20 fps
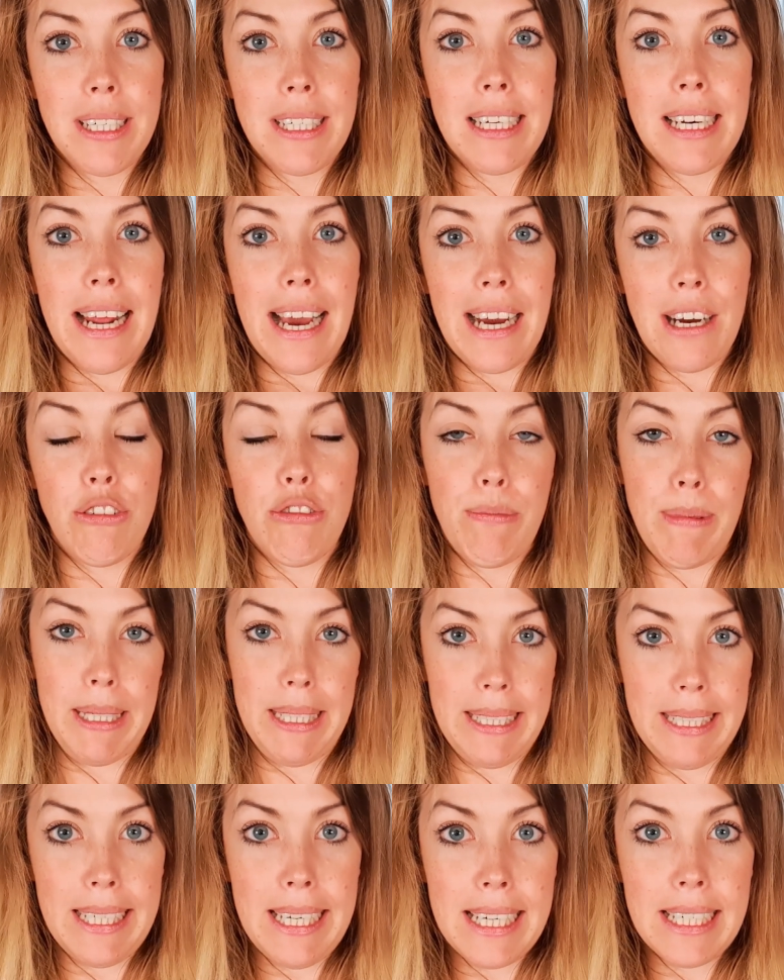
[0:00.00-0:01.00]
die darauf
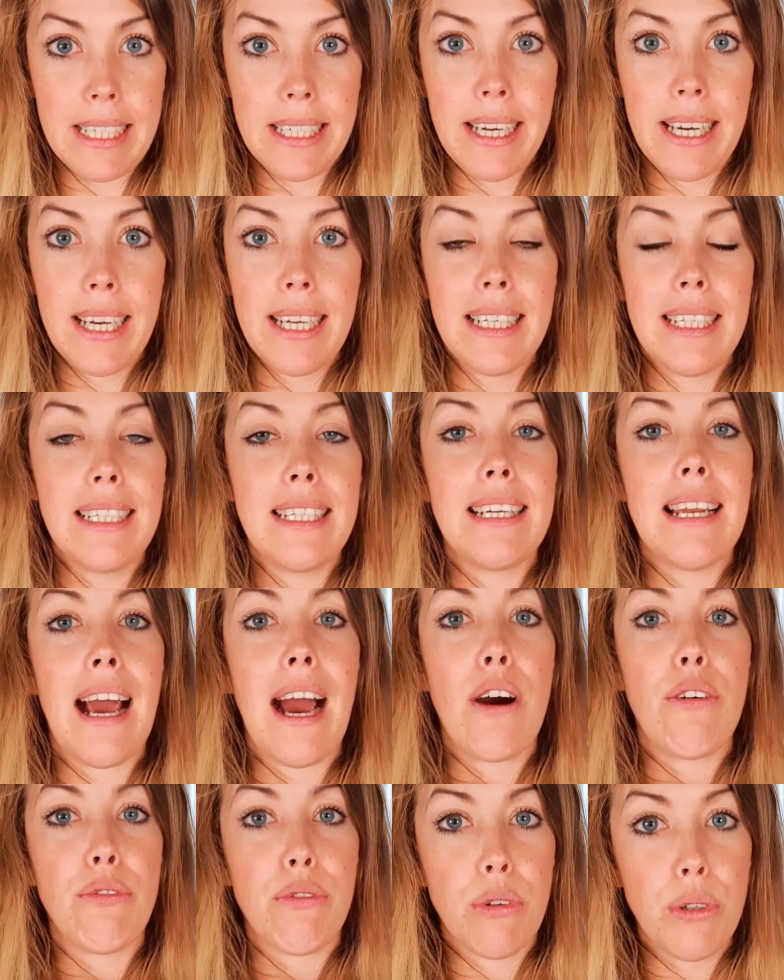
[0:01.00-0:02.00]
basiert,
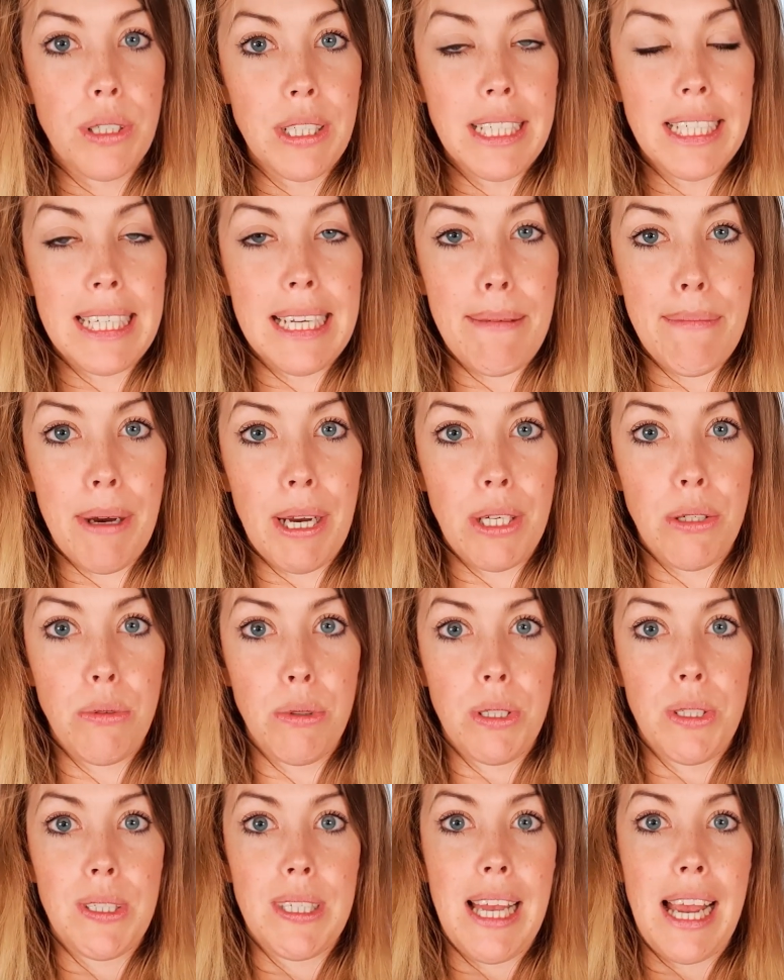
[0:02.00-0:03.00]
aufgrund der
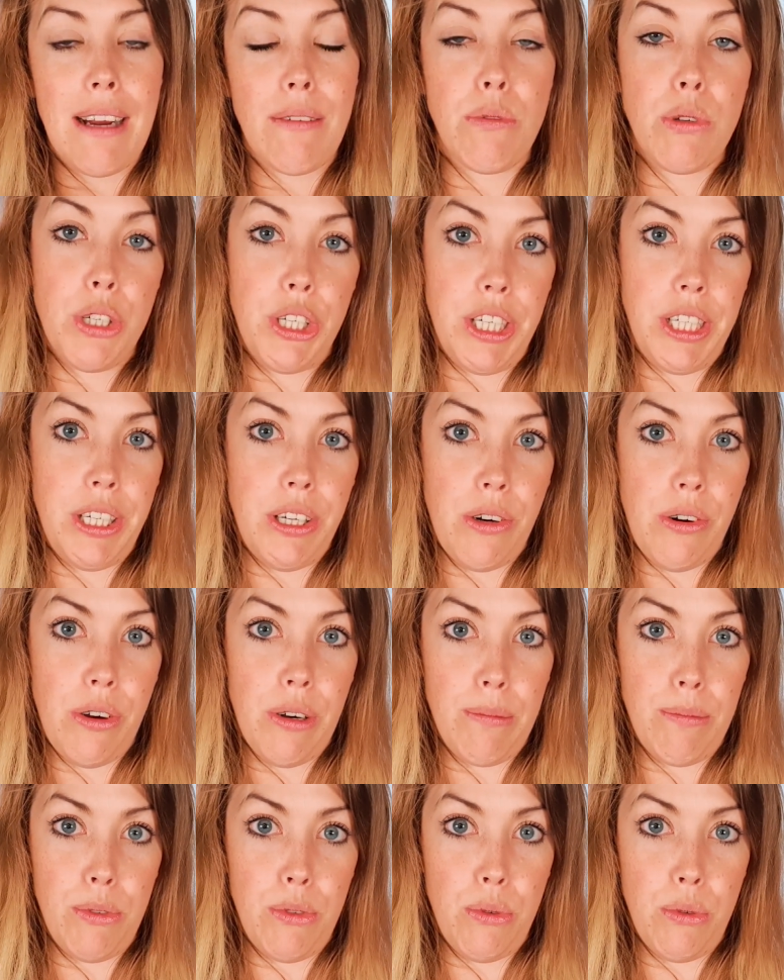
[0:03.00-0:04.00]
Temperatur zu sagen, wo steht ihr in
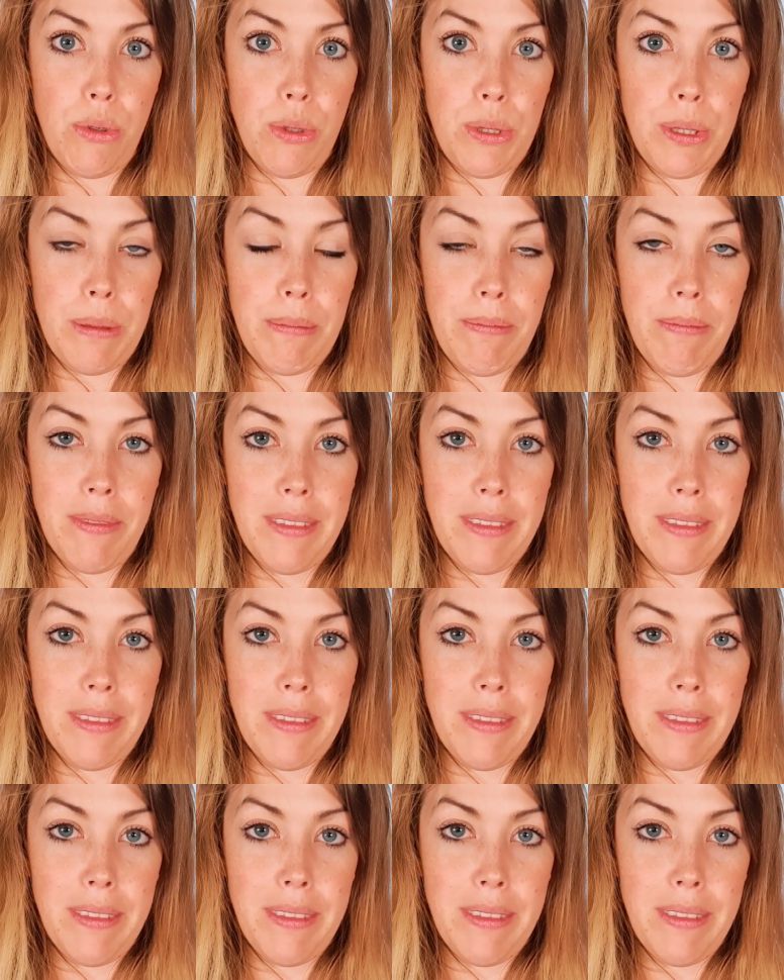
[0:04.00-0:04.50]
eurem Zyklus.